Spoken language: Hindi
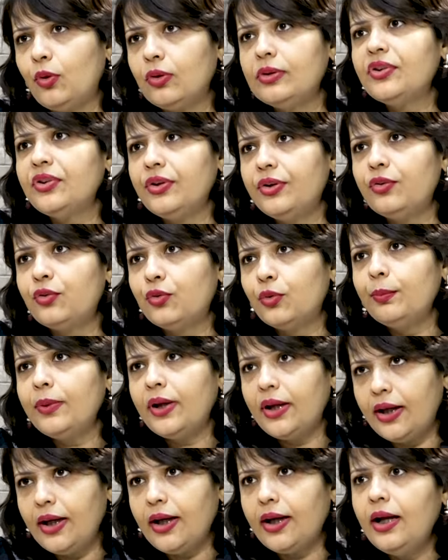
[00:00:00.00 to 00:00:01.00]
बॉल सिंड्रोम
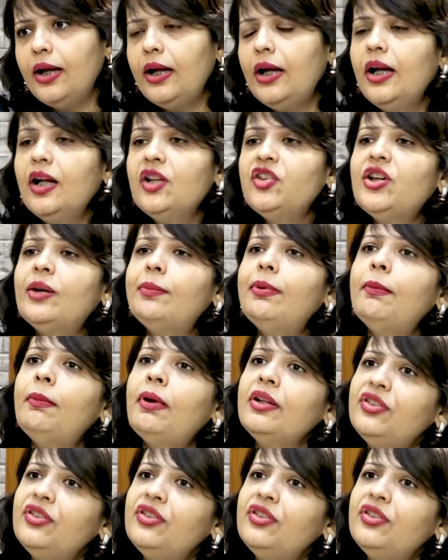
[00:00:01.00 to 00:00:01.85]
है जब हम